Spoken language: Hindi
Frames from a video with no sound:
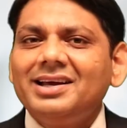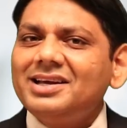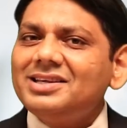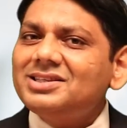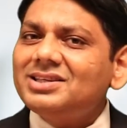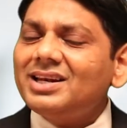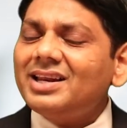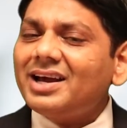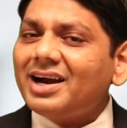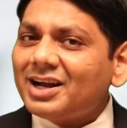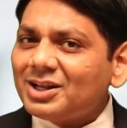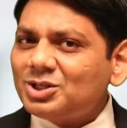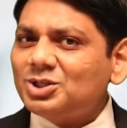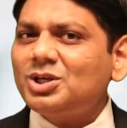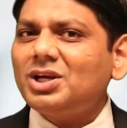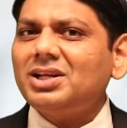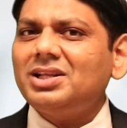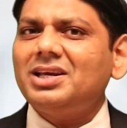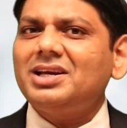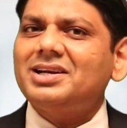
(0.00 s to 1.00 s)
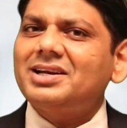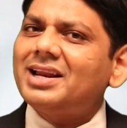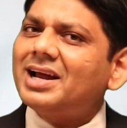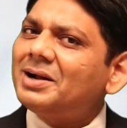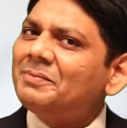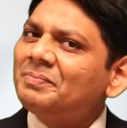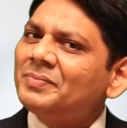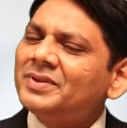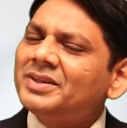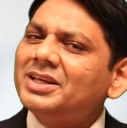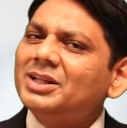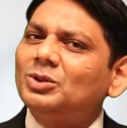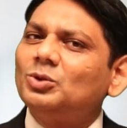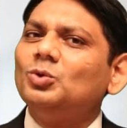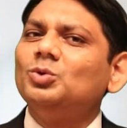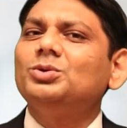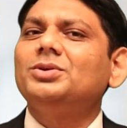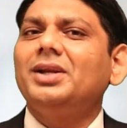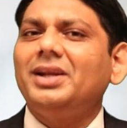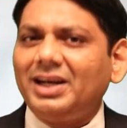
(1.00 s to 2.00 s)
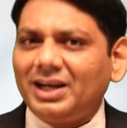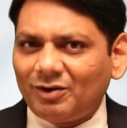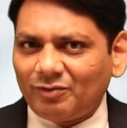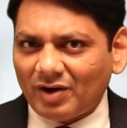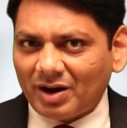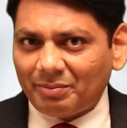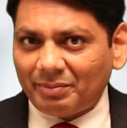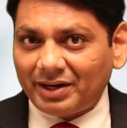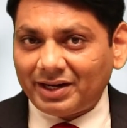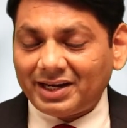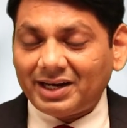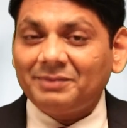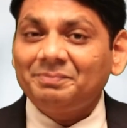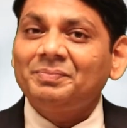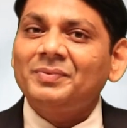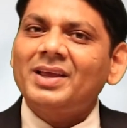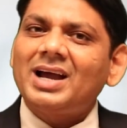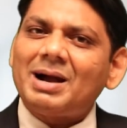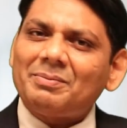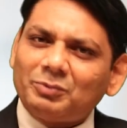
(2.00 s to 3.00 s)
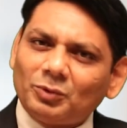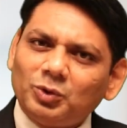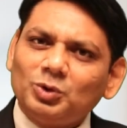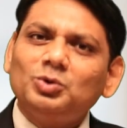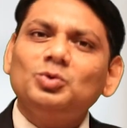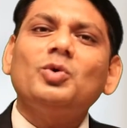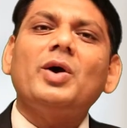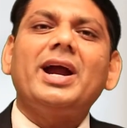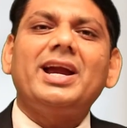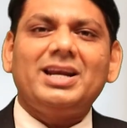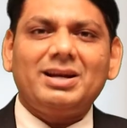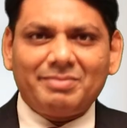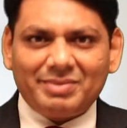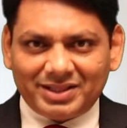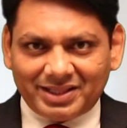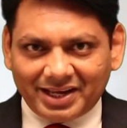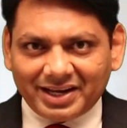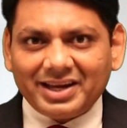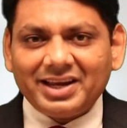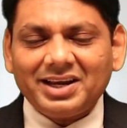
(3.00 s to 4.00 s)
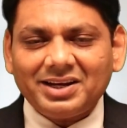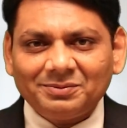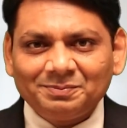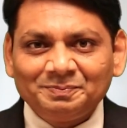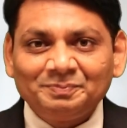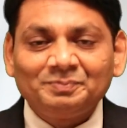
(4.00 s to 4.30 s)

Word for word: इसीलिए अच्छे दिखना ये दूसरी रिक्वायरमेंट है आप खुद को आईने में देखिए